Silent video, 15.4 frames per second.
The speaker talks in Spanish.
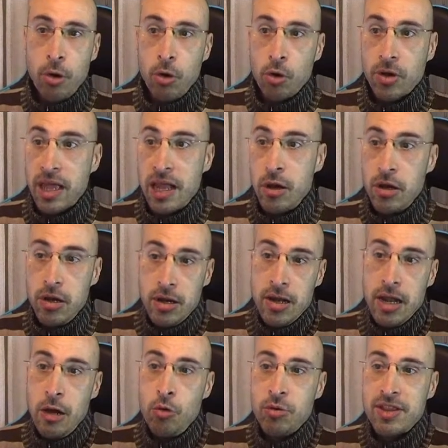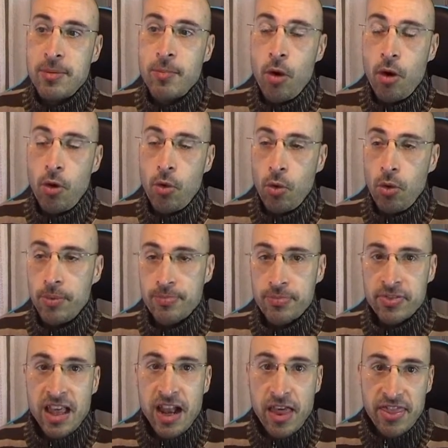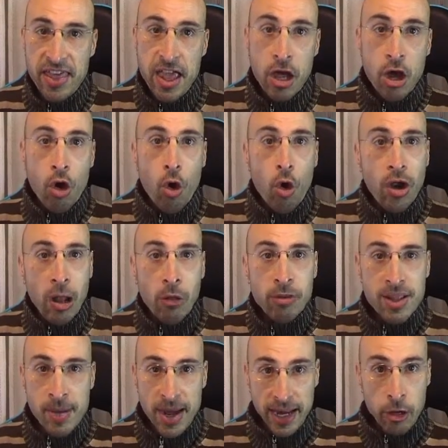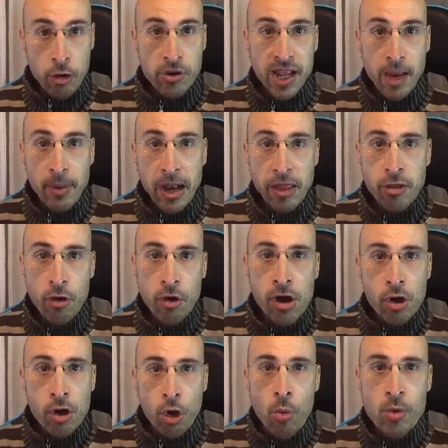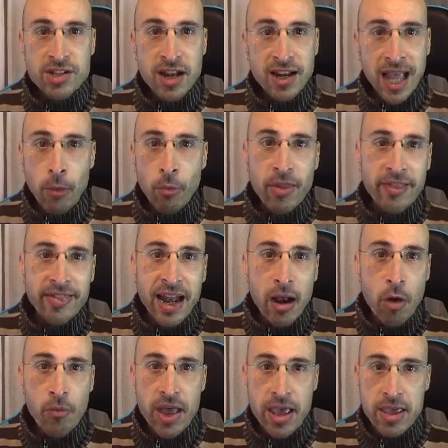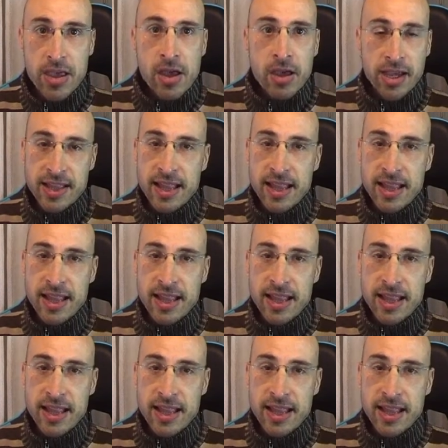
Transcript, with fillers: bueno, que el, último DLC o la última región que apareció, como es el cabo de Trelawney,